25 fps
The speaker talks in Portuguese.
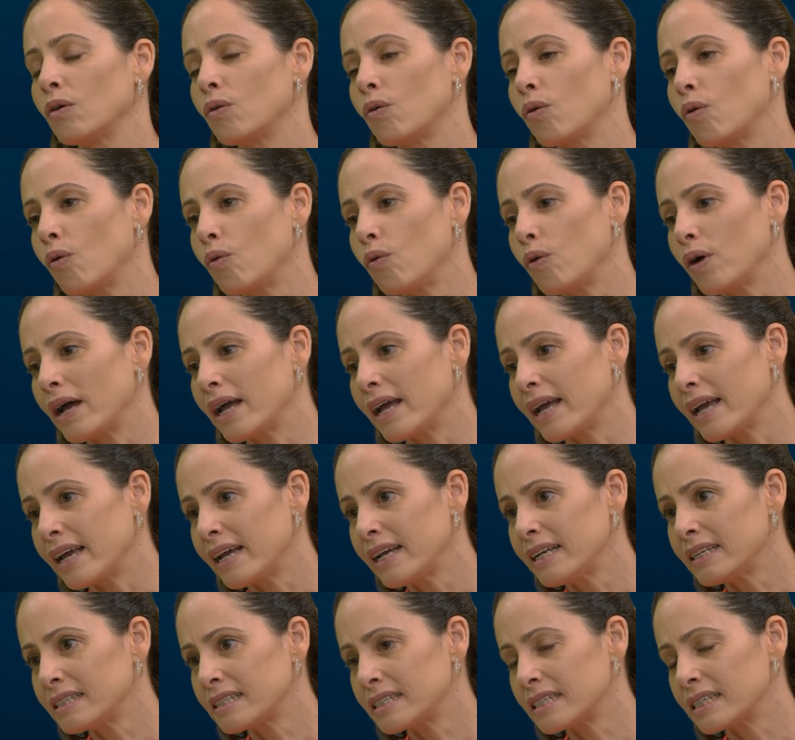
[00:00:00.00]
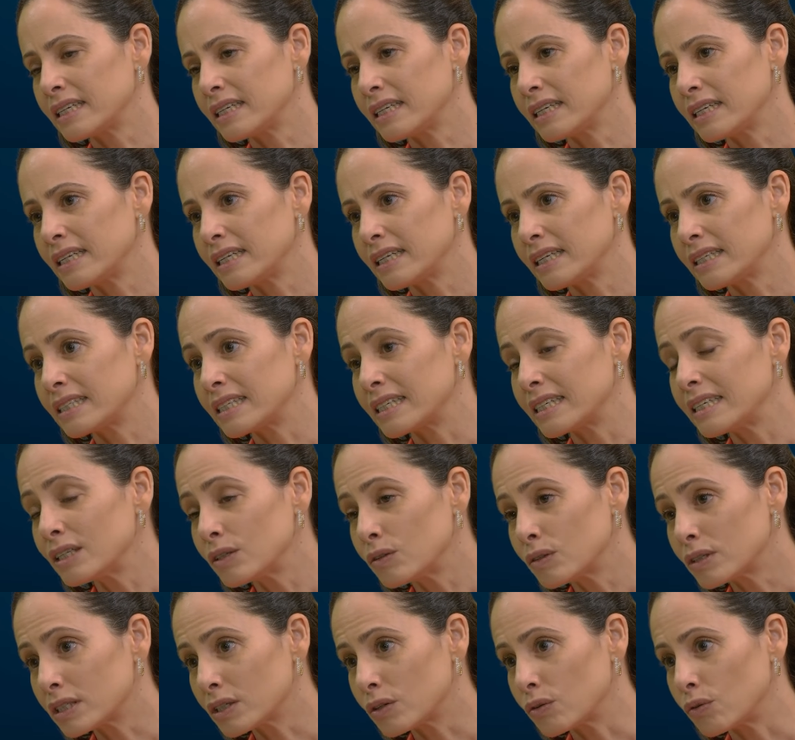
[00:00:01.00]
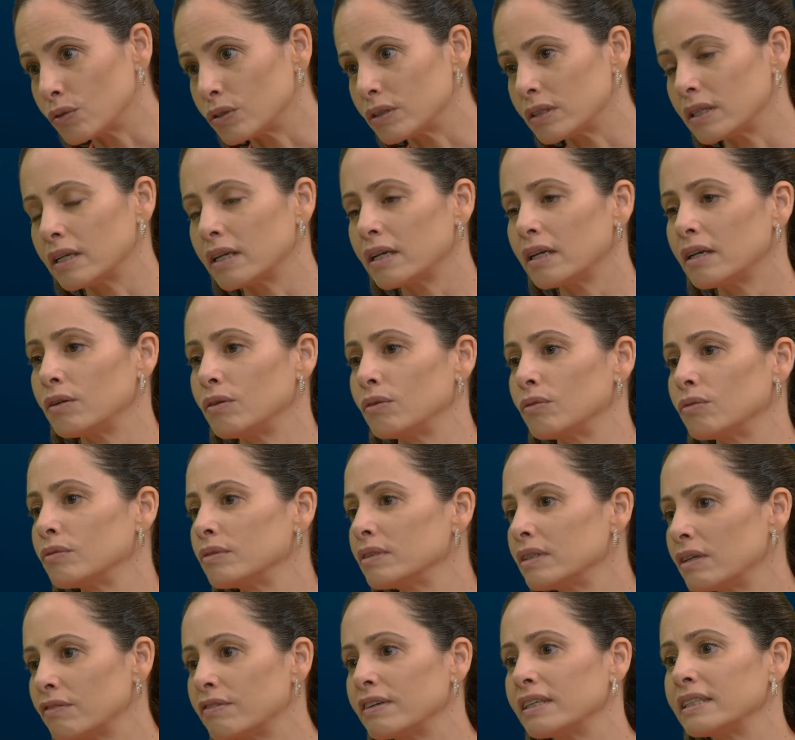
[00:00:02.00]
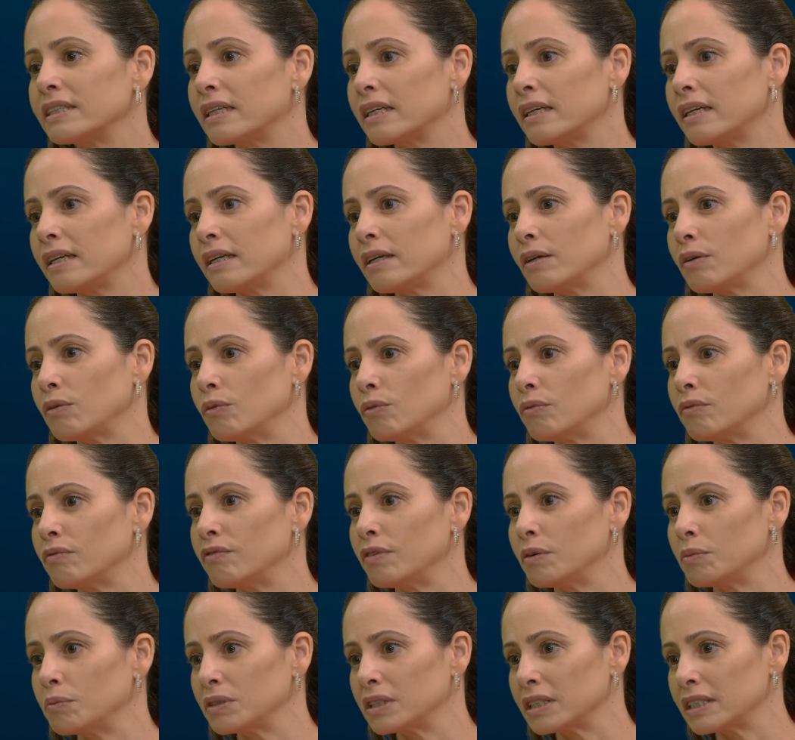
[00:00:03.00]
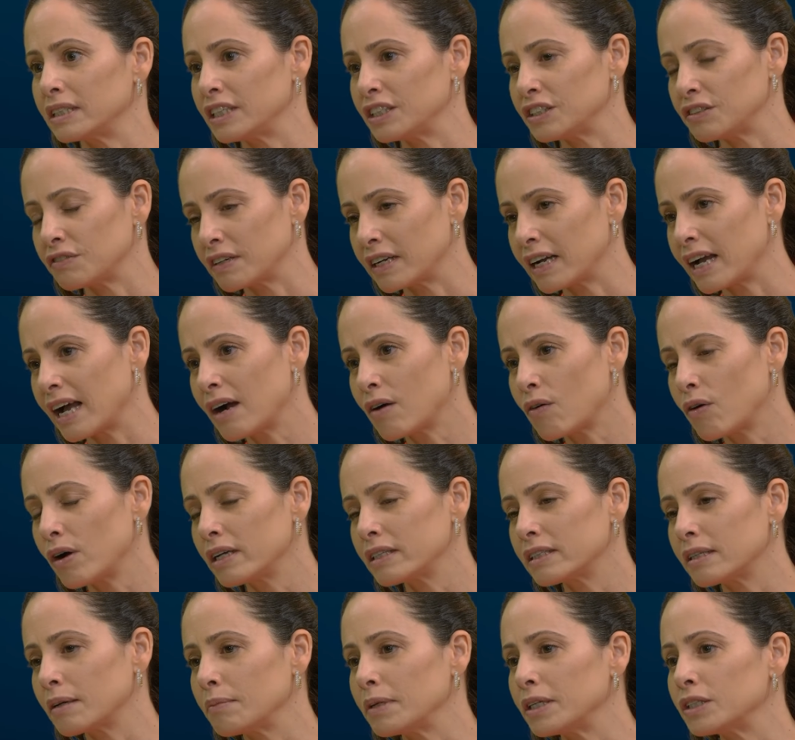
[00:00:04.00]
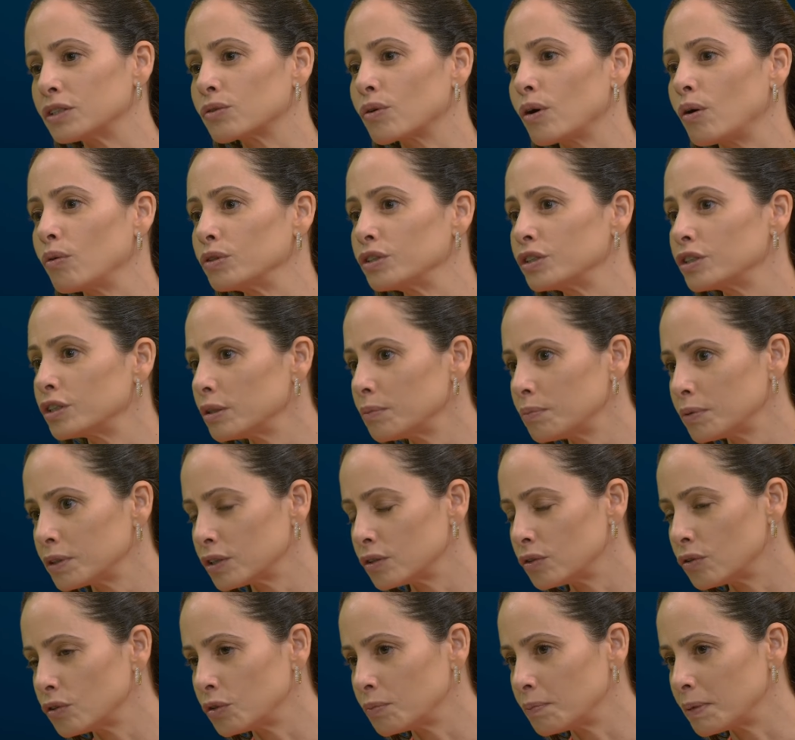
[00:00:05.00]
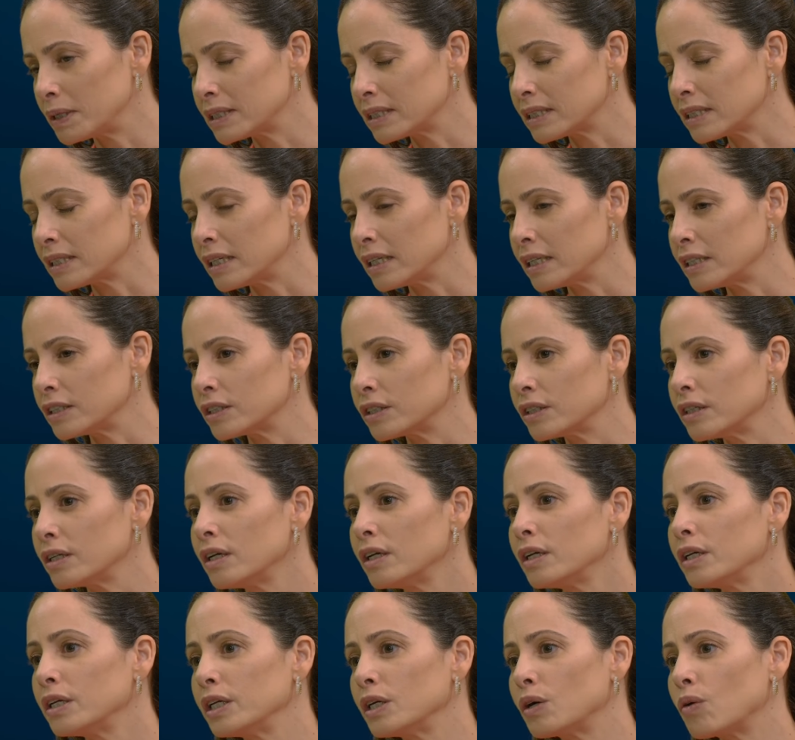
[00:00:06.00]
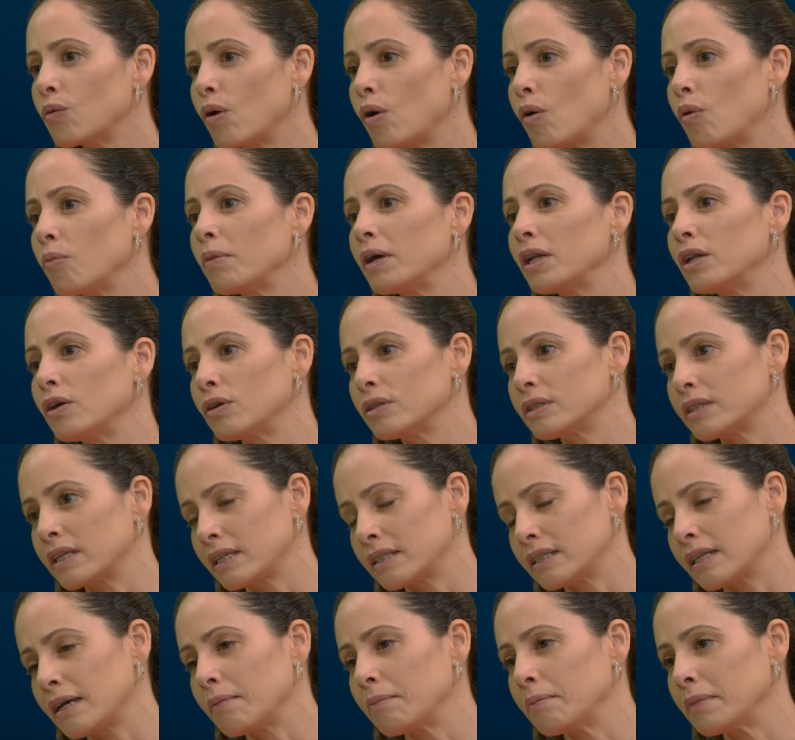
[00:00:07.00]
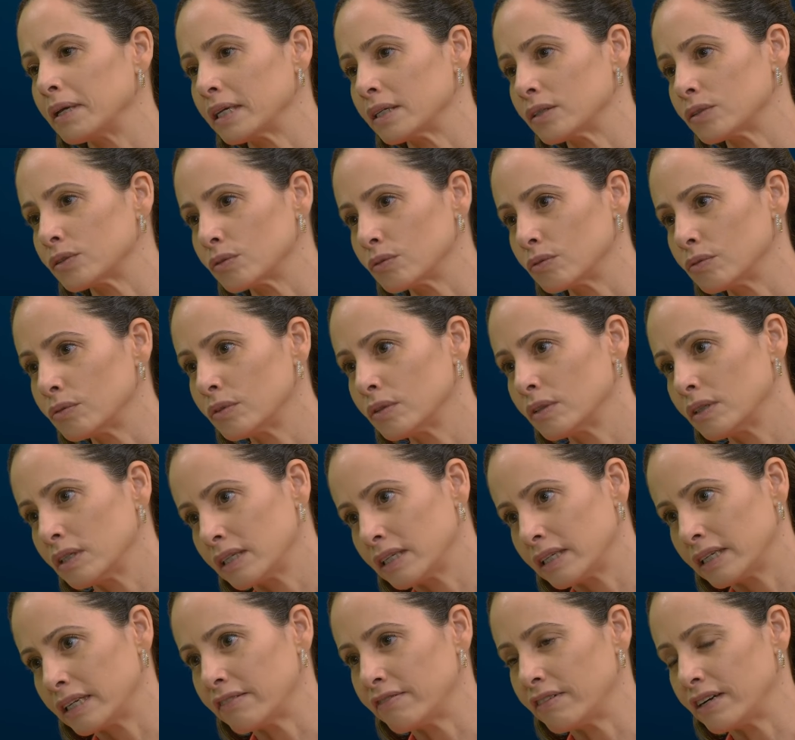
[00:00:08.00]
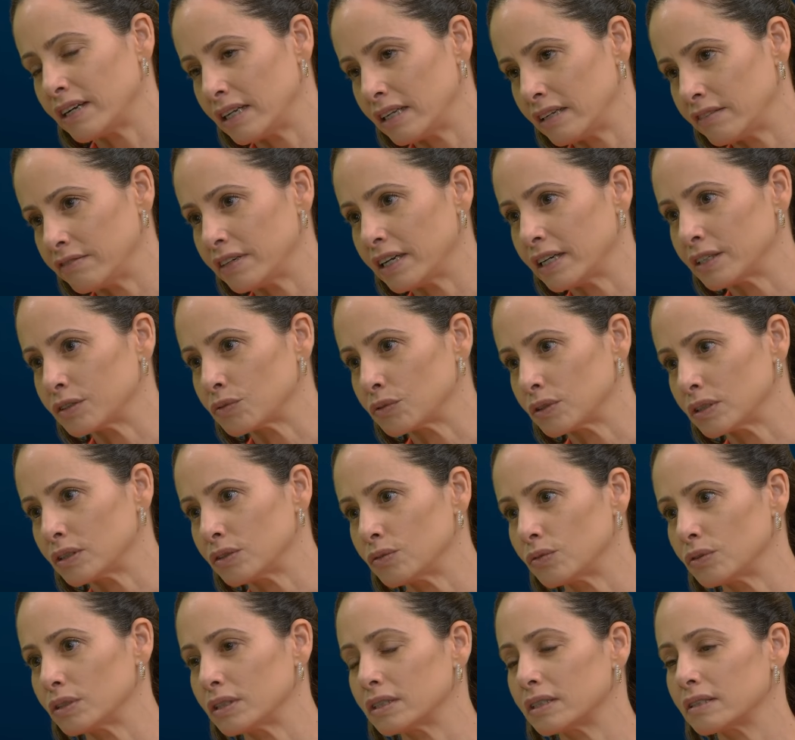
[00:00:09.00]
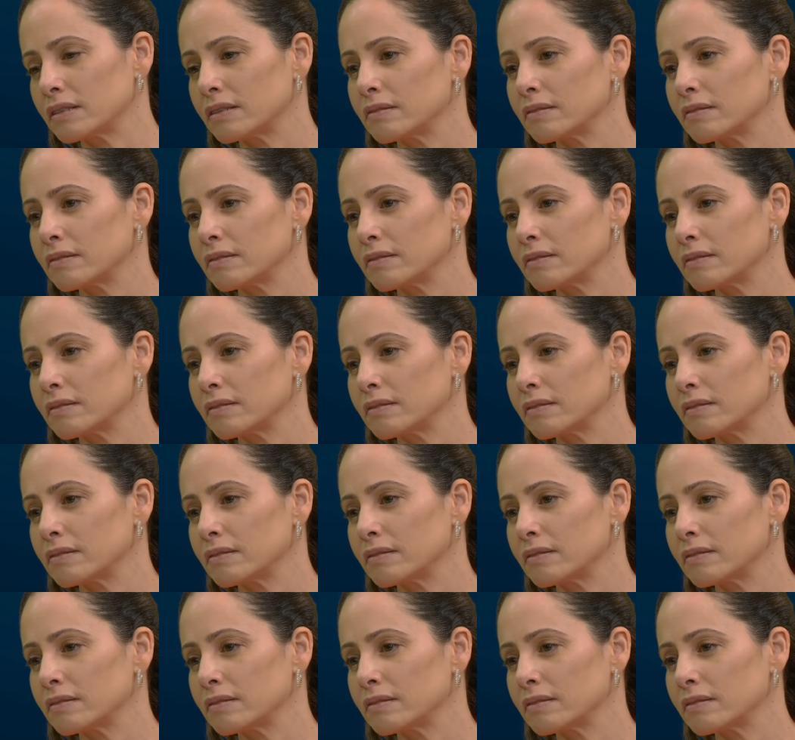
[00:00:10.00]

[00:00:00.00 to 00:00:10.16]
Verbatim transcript: com esse, seguindo esse roteiro, não vai ter erro. Vamos identificar corretamente qual o tipo de dor do paciente e qual o melhor tratamento que vai aliviar suas dores.